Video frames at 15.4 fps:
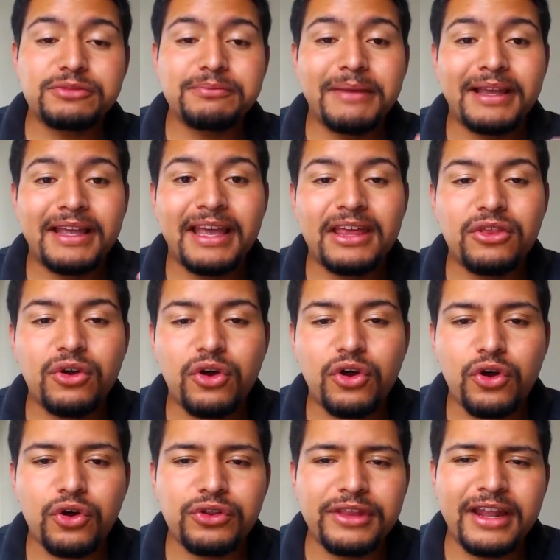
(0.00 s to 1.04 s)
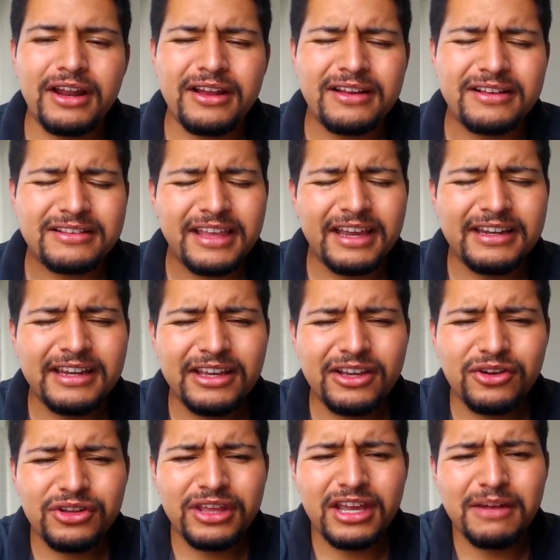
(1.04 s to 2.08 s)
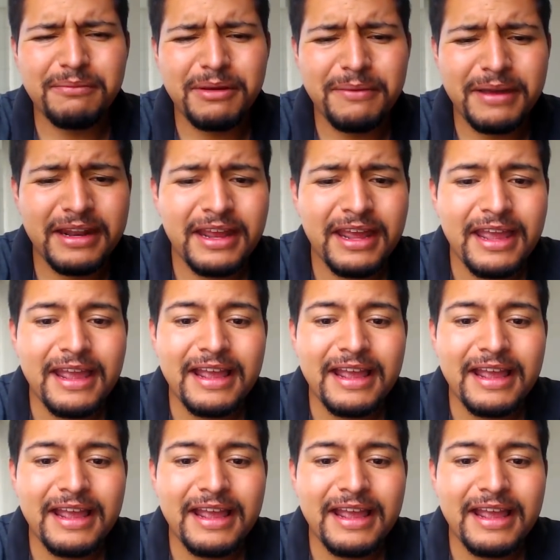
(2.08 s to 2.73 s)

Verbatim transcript: me quedo con el técnico. Déjenme ver.